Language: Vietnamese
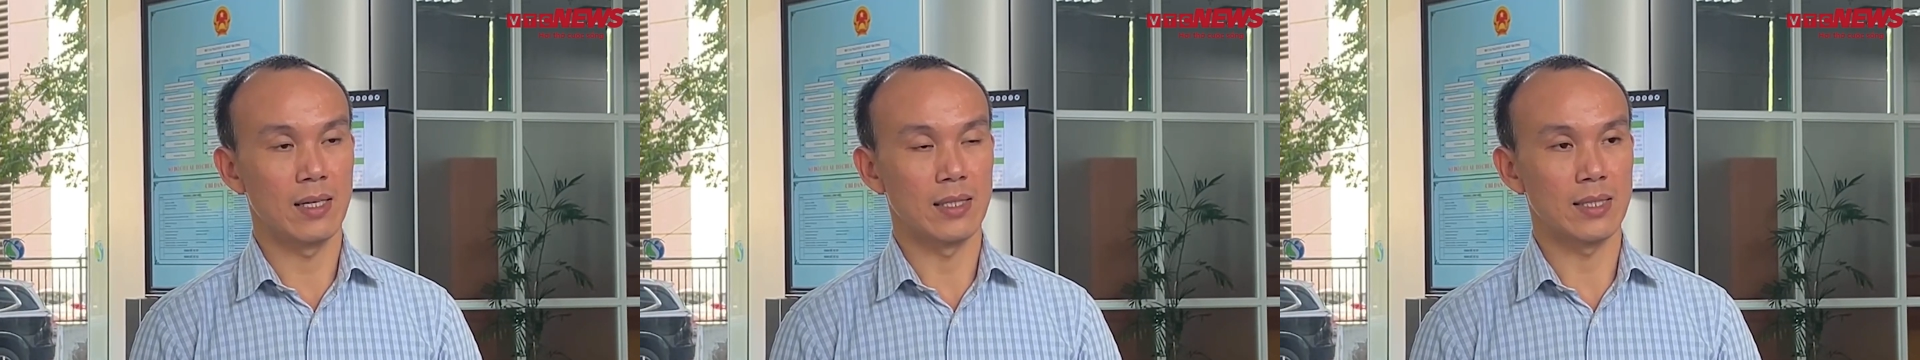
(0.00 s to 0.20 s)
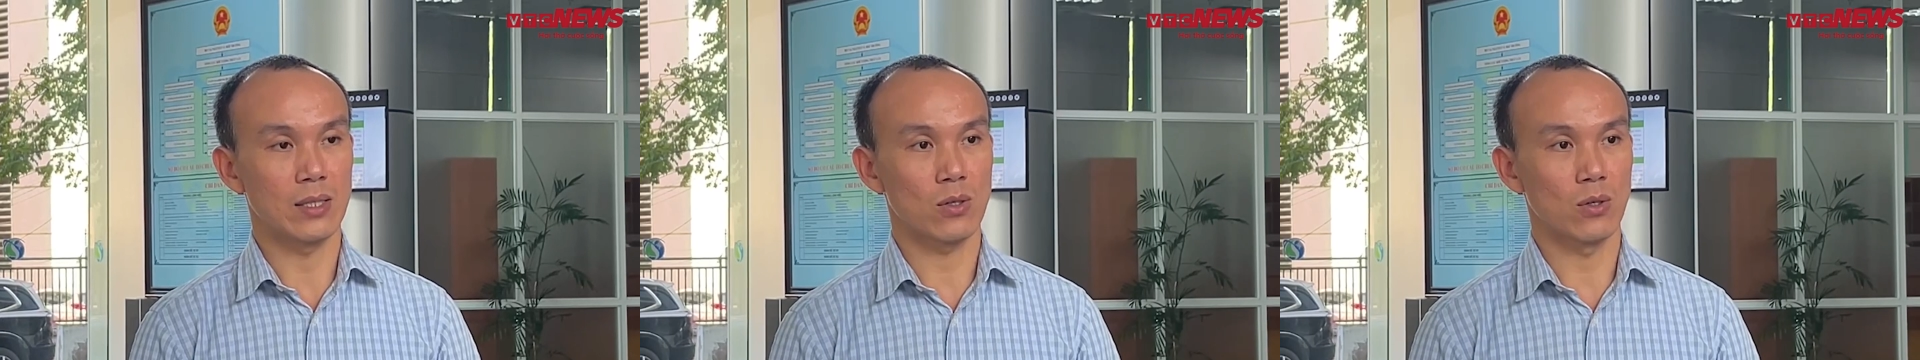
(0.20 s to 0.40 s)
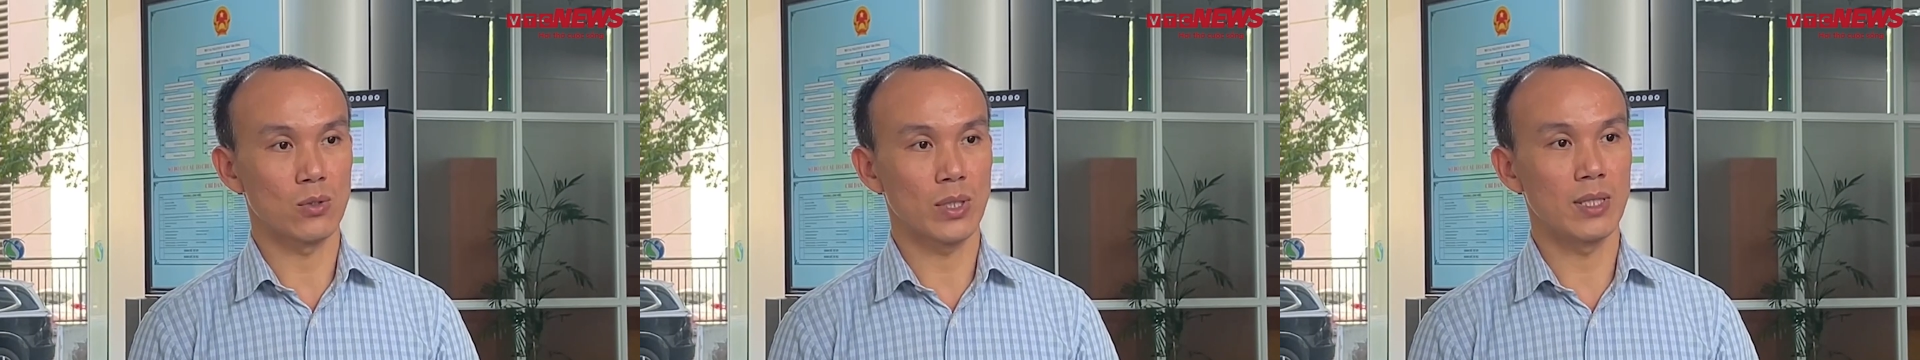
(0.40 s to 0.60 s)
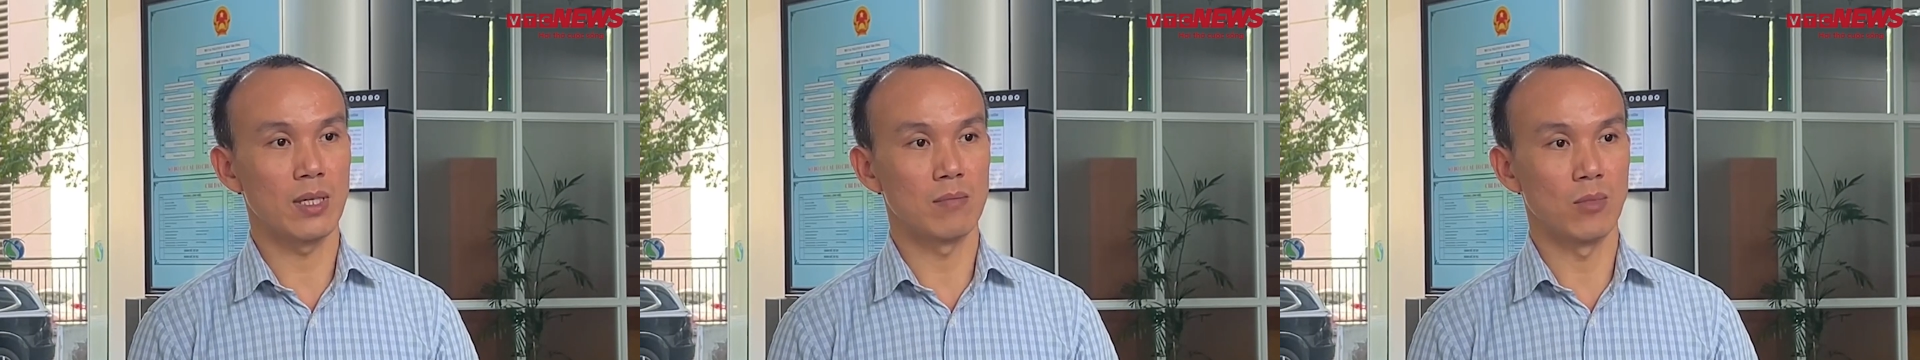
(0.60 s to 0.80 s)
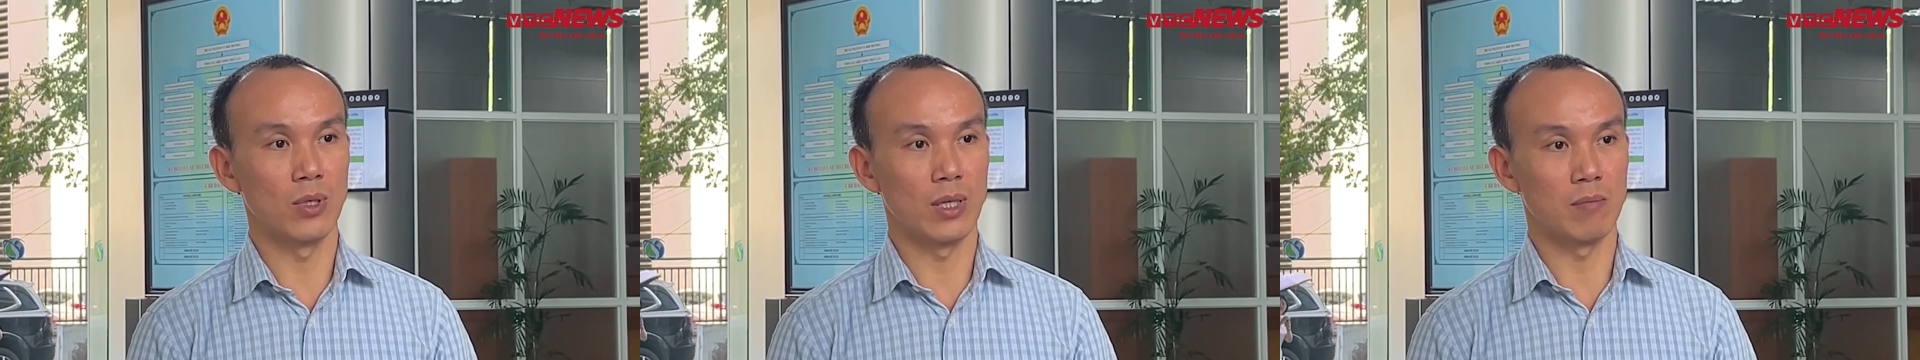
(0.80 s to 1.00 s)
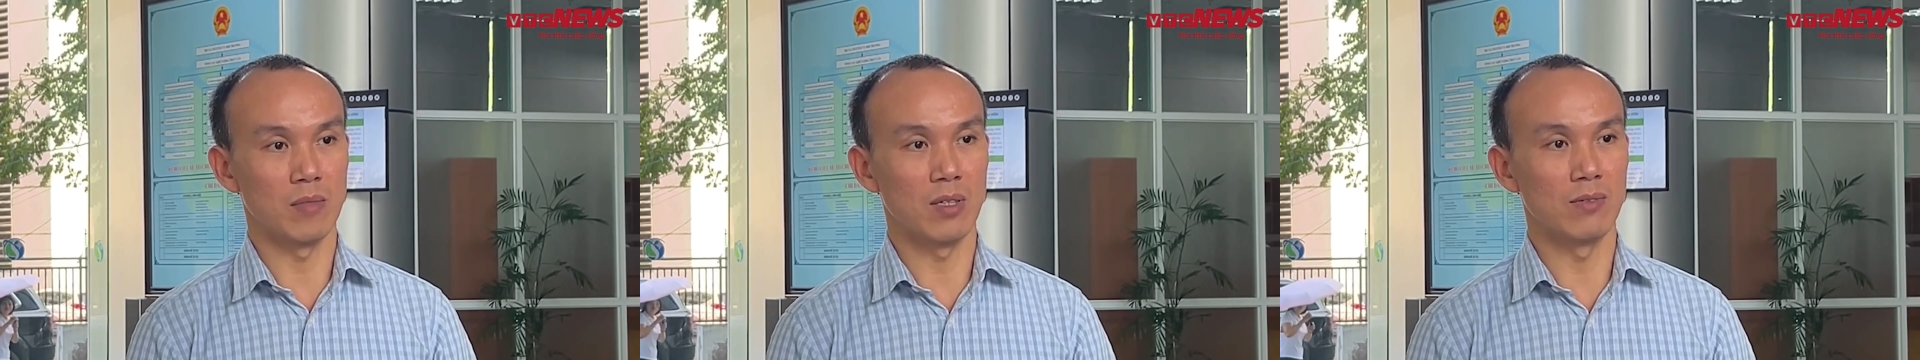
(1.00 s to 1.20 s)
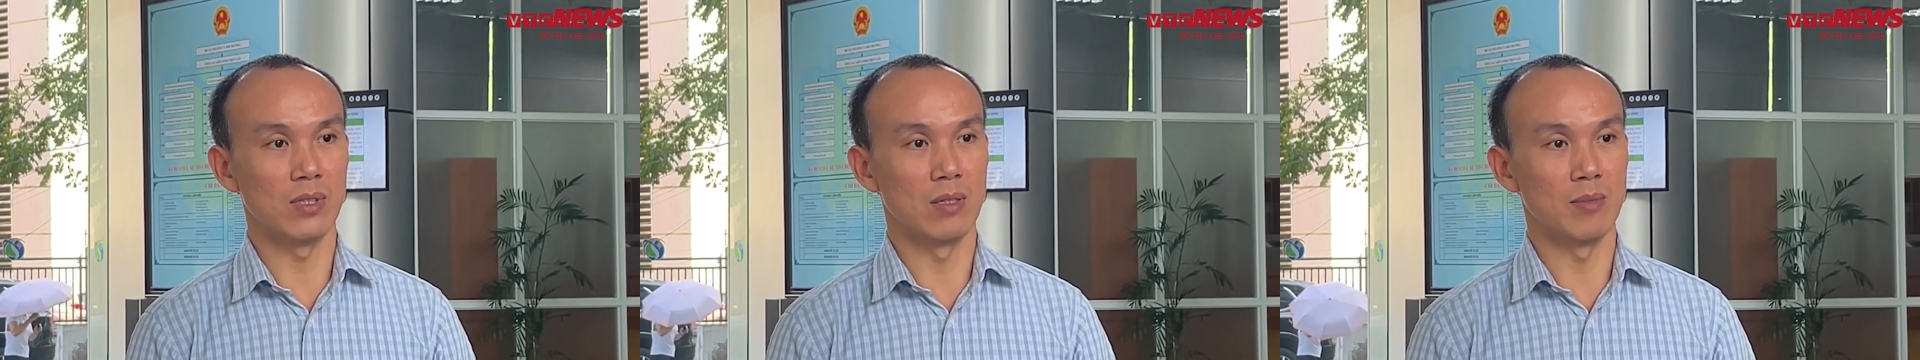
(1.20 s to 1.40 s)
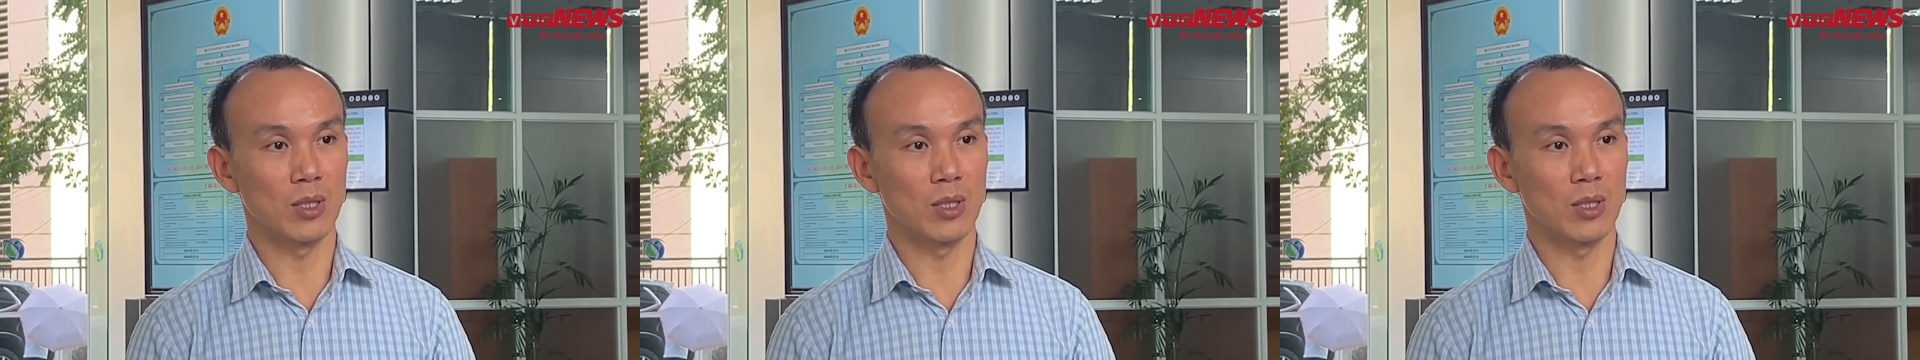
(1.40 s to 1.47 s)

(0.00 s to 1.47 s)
uh, sẽ có xuất hiện một đợt mưa vừa,